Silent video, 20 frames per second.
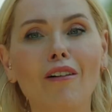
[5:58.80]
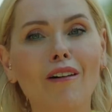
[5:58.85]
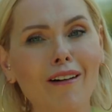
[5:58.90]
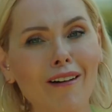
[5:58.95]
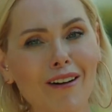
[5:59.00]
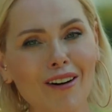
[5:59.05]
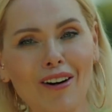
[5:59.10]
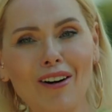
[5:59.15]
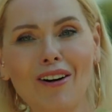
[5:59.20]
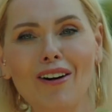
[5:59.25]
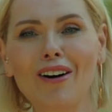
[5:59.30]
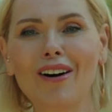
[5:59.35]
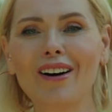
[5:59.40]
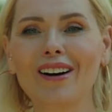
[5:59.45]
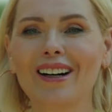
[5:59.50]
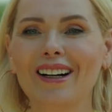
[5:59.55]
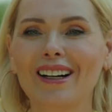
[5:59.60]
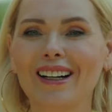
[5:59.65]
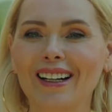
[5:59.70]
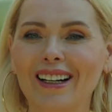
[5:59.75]
Oh oh
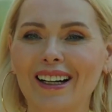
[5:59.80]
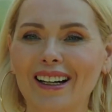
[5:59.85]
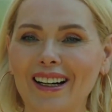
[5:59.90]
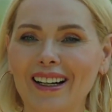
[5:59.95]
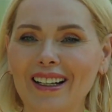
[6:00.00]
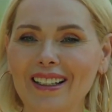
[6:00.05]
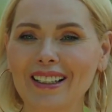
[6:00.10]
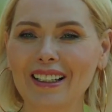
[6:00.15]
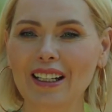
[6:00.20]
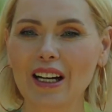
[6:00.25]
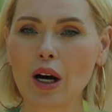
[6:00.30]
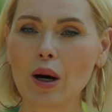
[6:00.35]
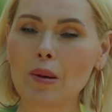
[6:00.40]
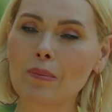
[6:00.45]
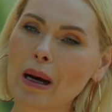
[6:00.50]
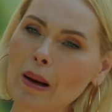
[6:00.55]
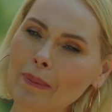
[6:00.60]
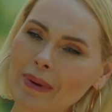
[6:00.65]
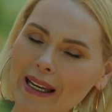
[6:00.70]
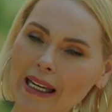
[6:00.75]
harika.
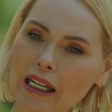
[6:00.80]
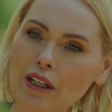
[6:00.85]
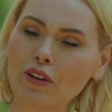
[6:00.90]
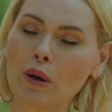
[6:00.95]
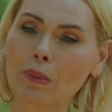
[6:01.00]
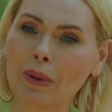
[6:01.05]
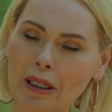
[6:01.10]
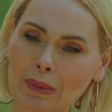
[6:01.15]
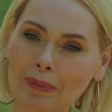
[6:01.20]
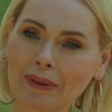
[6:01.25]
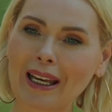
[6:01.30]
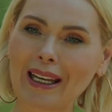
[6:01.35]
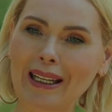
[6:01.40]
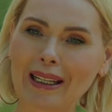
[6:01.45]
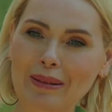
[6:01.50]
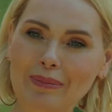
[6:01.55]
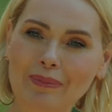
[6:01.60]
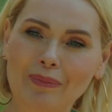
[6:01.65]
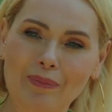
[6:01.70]
Ben bir Elif'e bakıp geleyim.